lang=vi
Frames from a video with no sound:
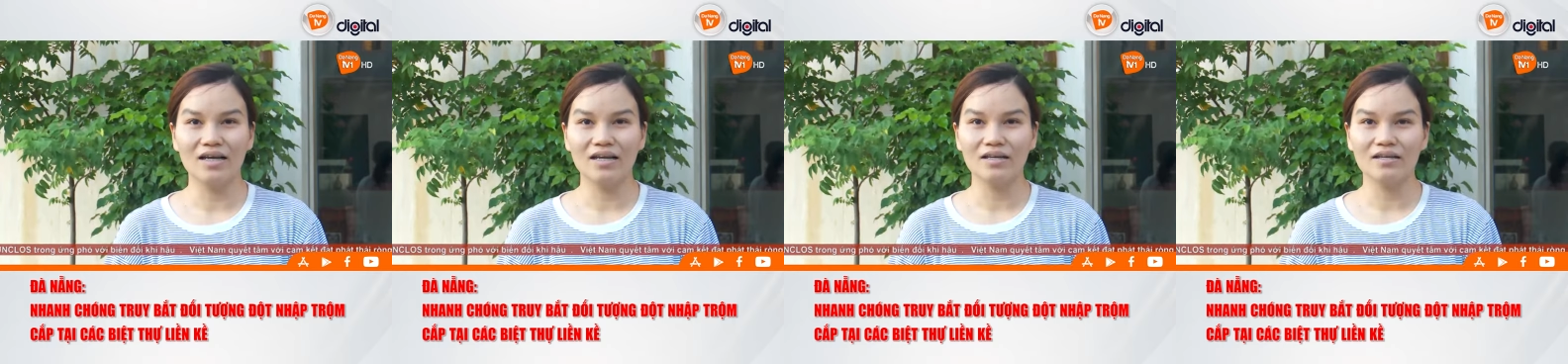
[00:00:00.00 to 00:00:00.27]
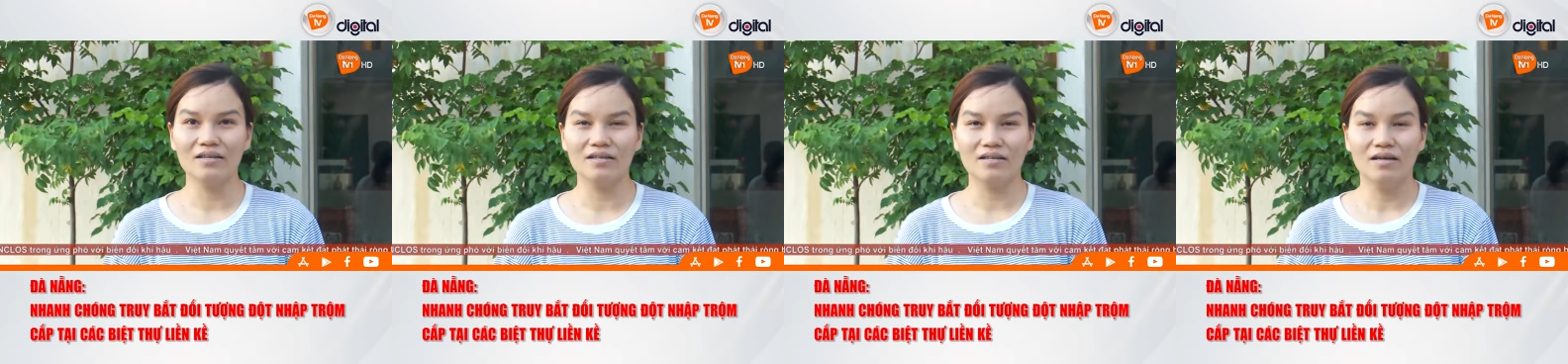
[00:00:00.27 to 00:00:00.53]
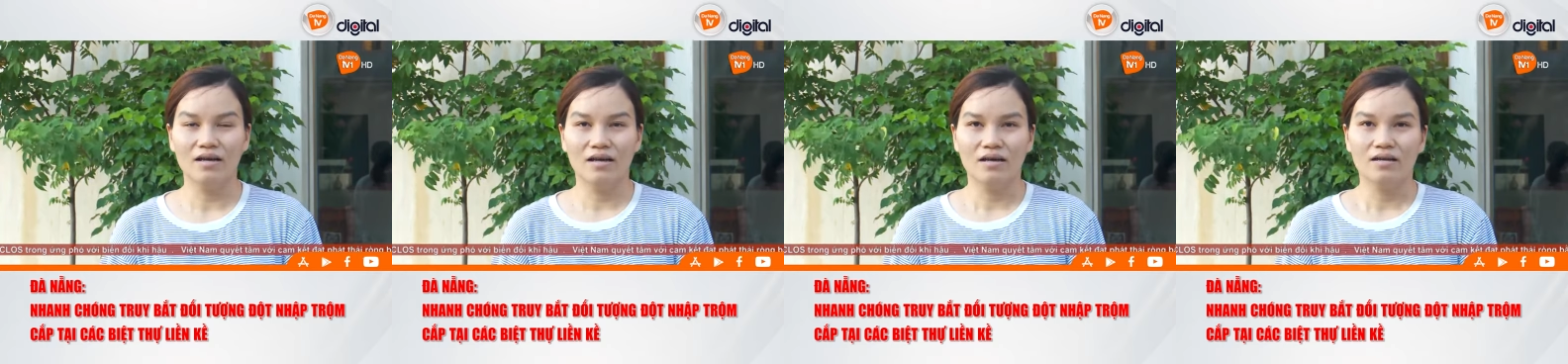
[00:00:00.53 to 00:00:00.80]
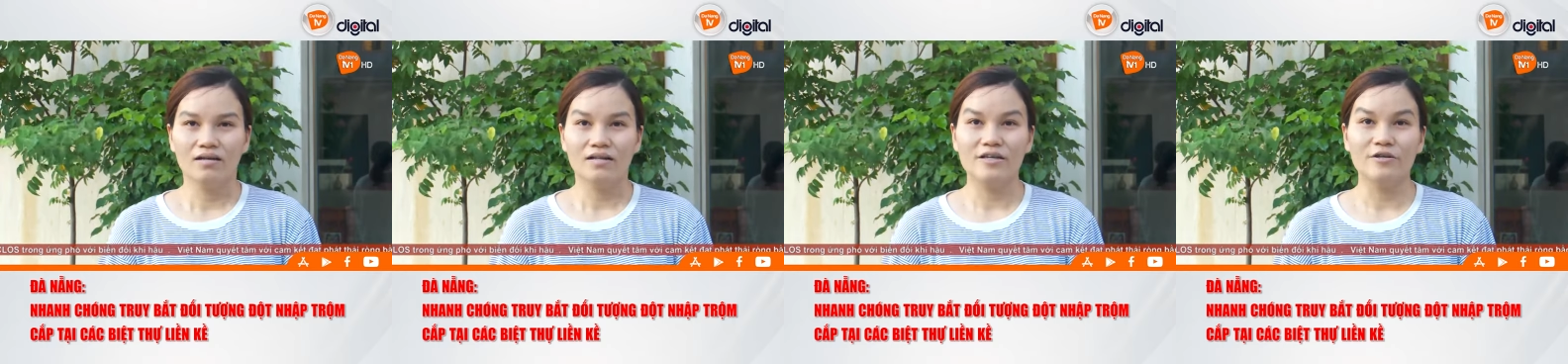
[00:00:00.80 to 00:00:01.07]
cái
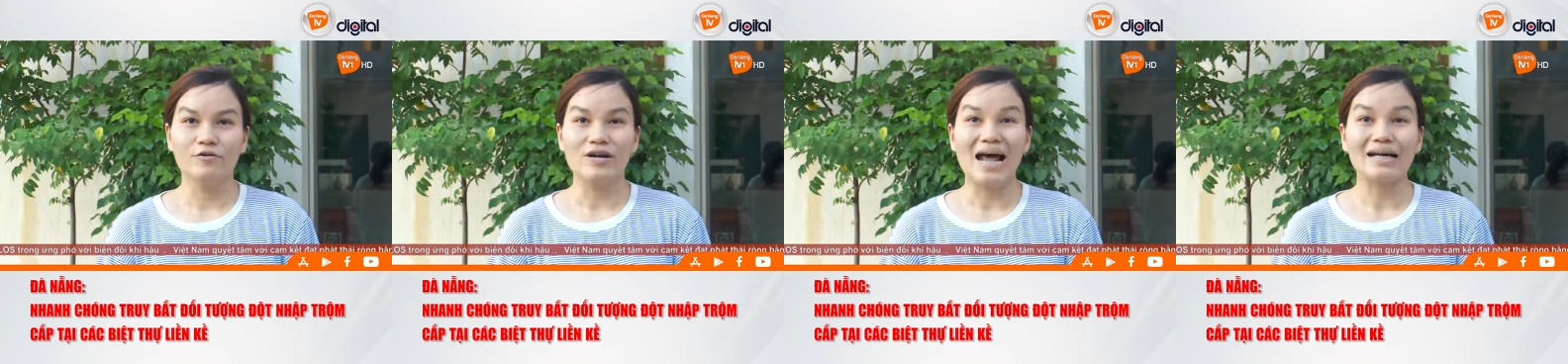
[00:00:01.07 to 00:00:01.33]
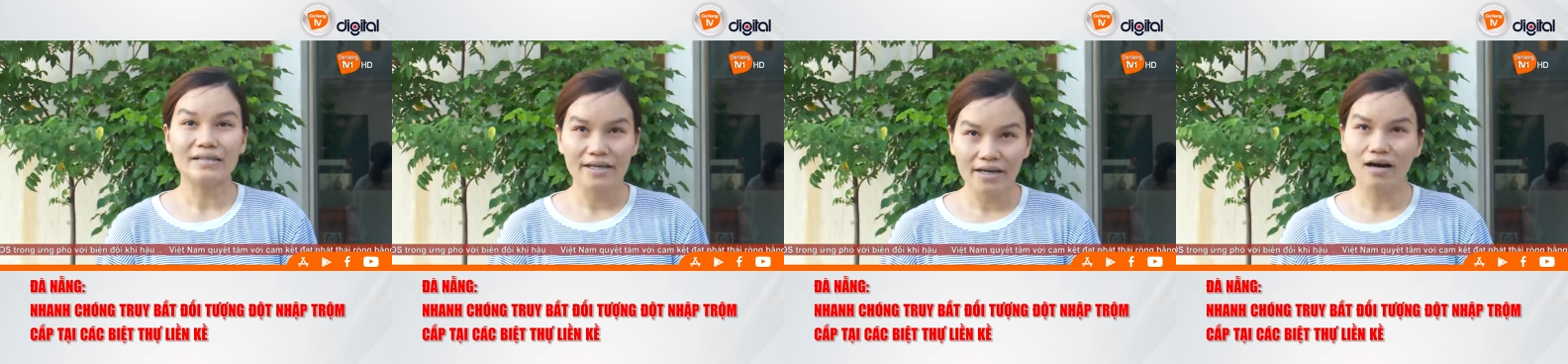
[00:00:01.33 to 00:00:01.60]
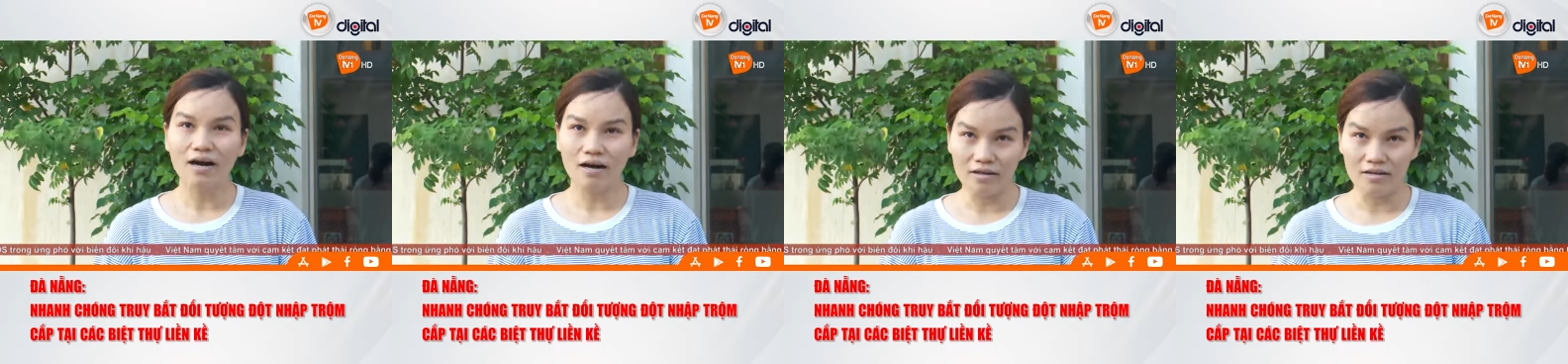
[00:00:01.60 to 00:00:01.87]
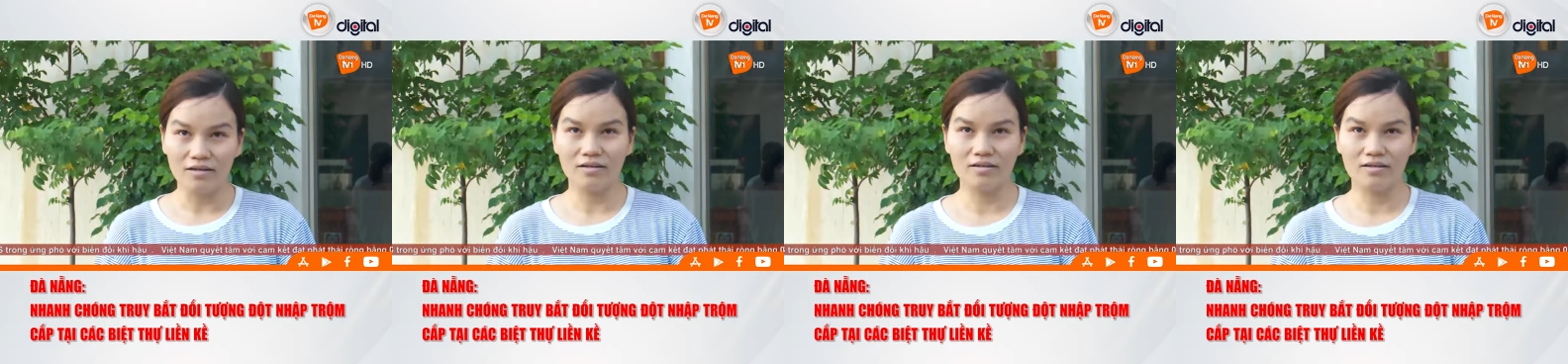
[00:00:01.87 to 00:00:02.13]
điều đáng tiếc hơn.